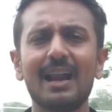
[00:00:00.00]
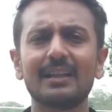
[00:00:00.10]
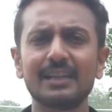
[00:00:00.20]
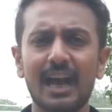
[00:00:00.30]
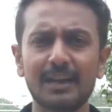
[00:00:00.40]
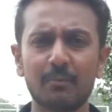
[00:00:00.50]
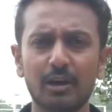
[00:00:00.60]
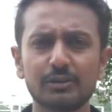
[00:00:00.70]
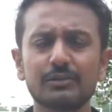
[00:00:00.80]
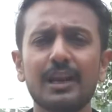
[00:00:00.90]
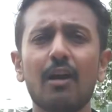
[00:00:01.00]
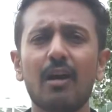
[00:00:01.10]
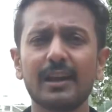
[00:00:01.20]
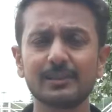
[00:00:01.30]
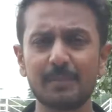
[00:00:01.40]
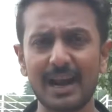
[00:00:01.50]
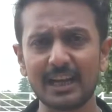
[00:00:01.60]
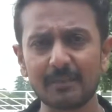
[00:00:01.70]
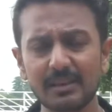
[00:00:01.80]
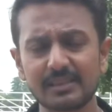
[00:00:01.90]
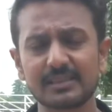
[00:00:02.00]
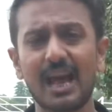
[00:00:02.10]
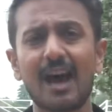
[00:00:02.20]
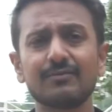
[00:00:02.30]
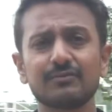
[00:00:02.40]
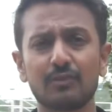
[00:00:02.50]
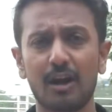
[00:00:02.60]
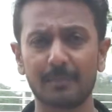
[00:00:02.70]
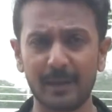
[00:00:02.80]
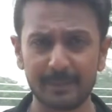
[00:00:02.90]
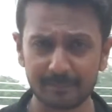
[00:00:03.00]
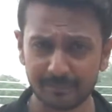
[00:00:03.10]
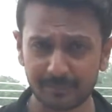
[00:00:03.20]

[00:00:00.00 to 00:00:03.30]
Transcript: आला अधिकारी मौजूद हैं और इस बैठक में साफ तौर पर